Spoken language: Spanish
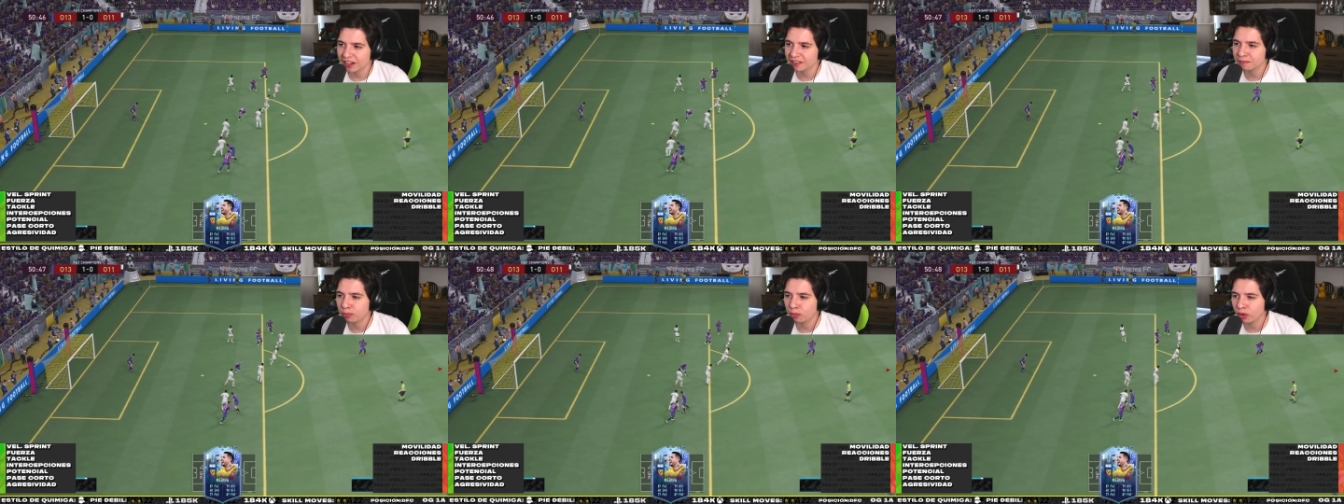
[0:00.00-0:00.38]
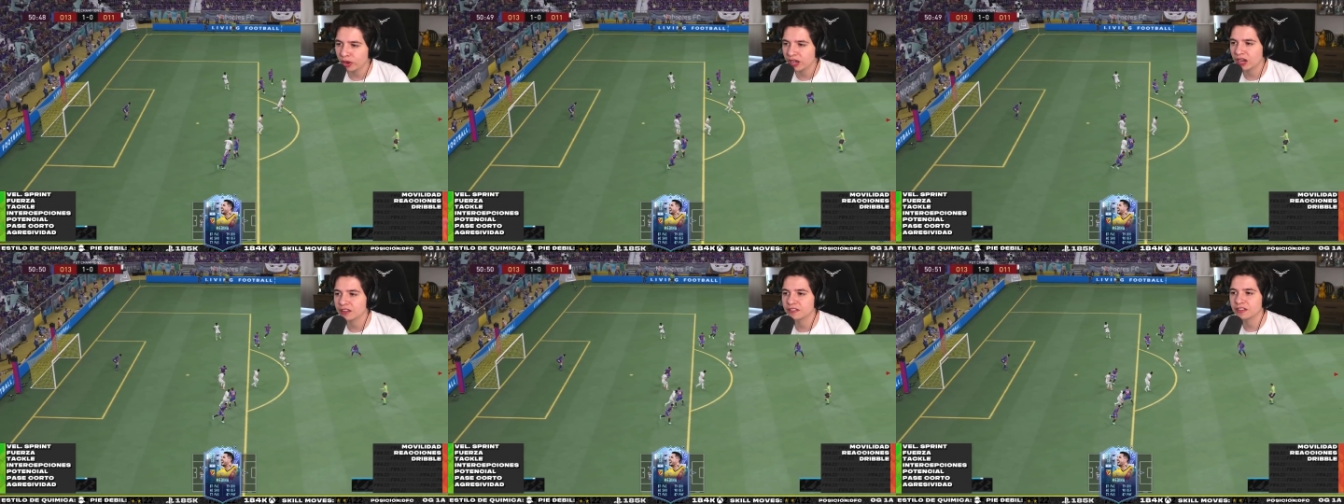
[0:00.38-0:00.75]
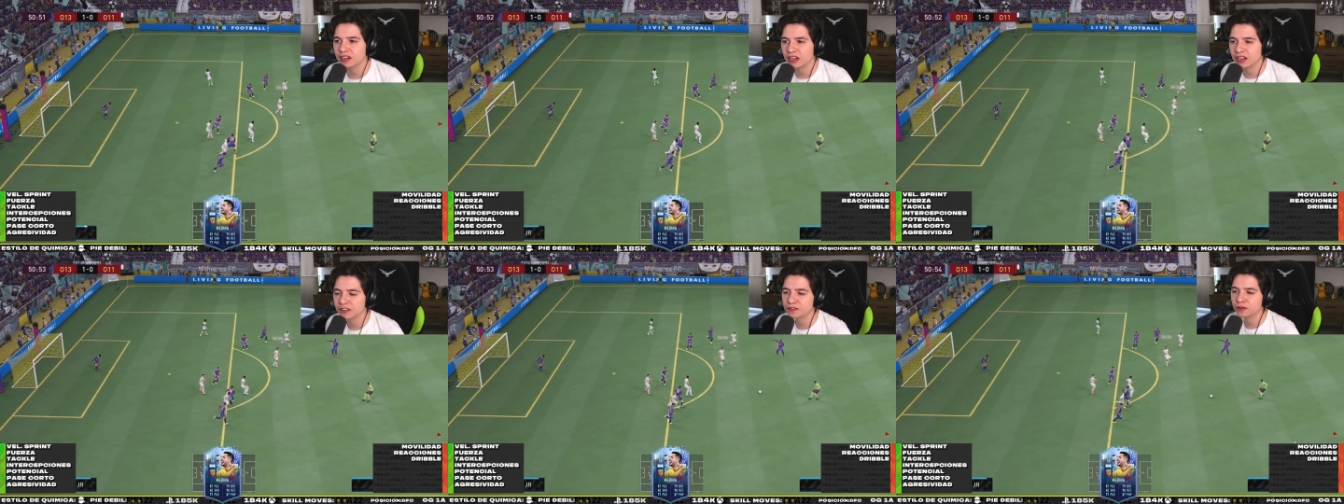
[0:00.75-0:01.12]
pueden hacer
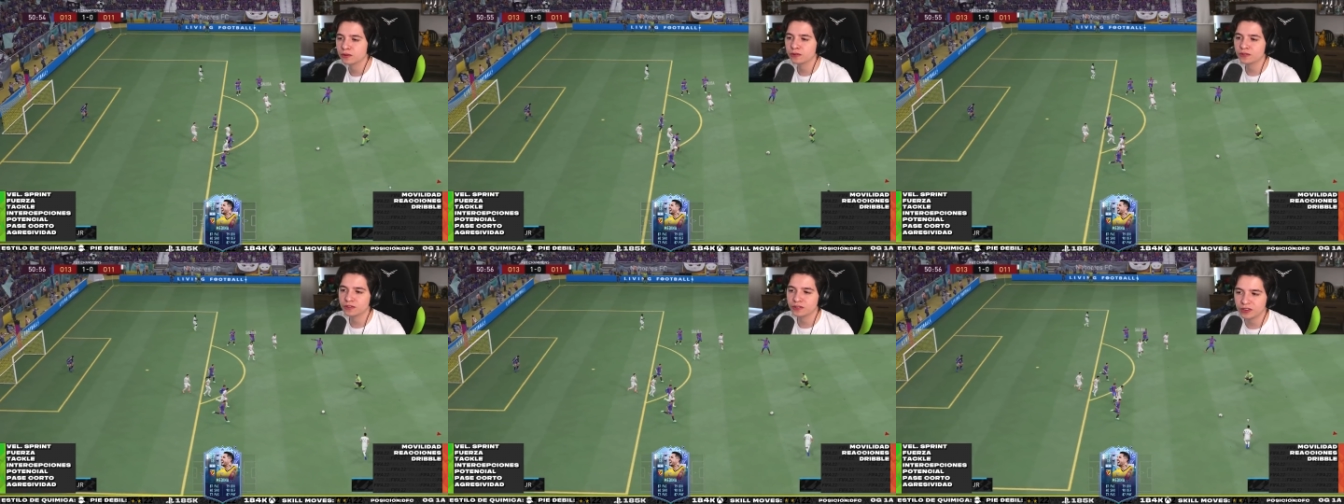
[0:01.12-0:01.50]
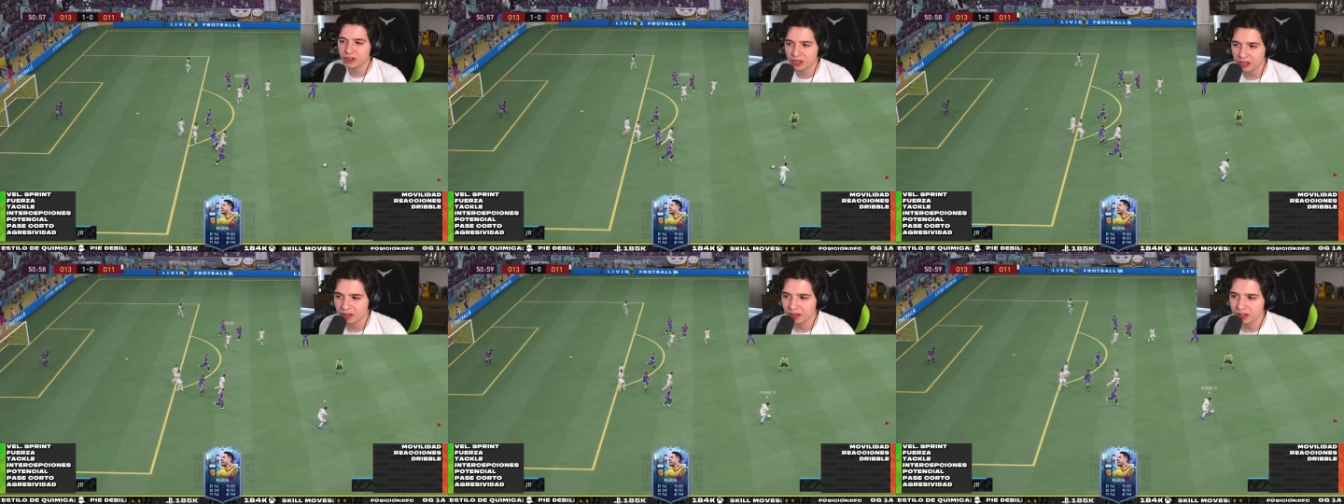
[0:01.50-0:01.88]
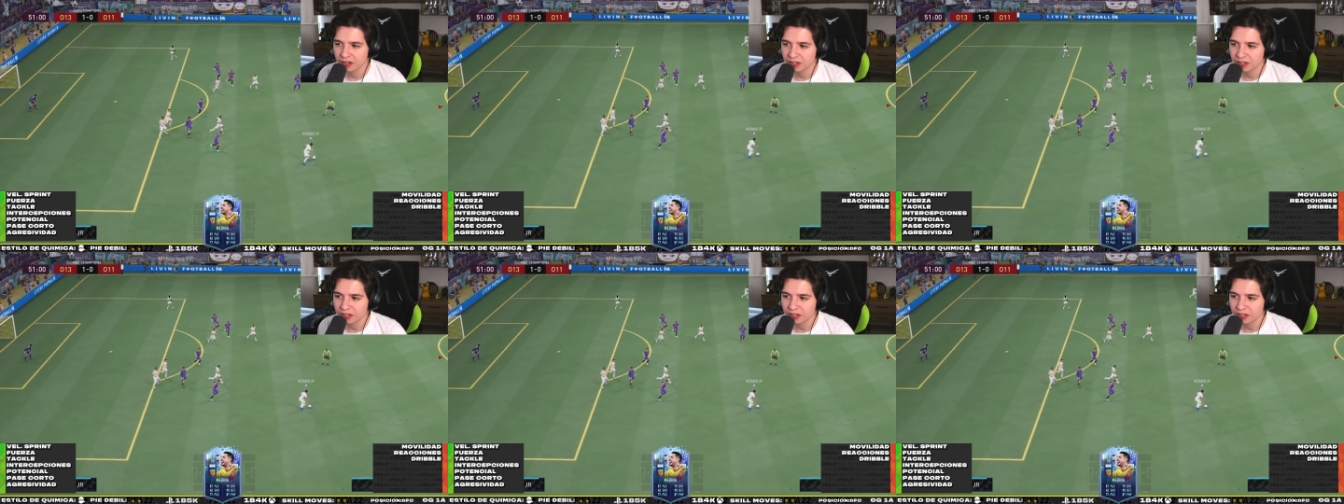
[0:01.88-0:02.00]
eso, sí.